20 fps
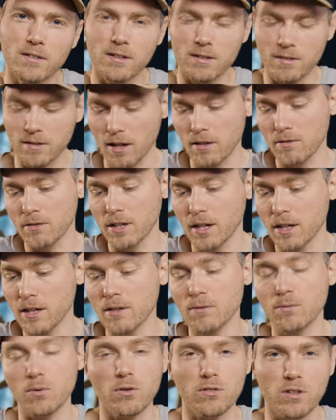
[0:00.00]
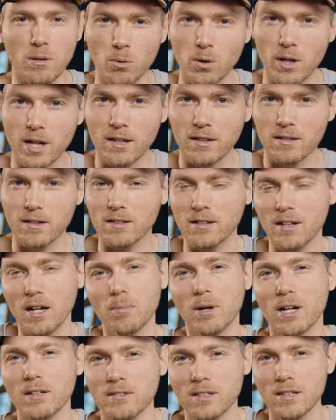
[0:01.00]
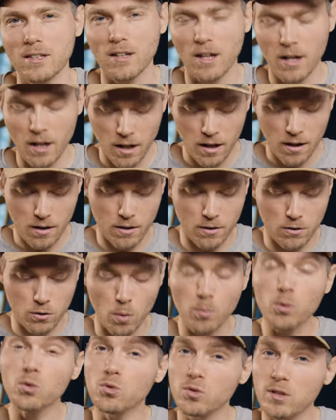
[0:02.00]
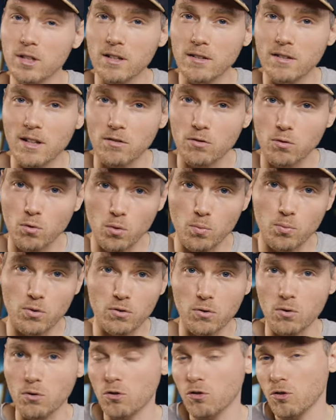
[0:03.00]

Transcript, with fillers: Ça s'est avéré forcément très pratique euh, dans mon utilisation puisque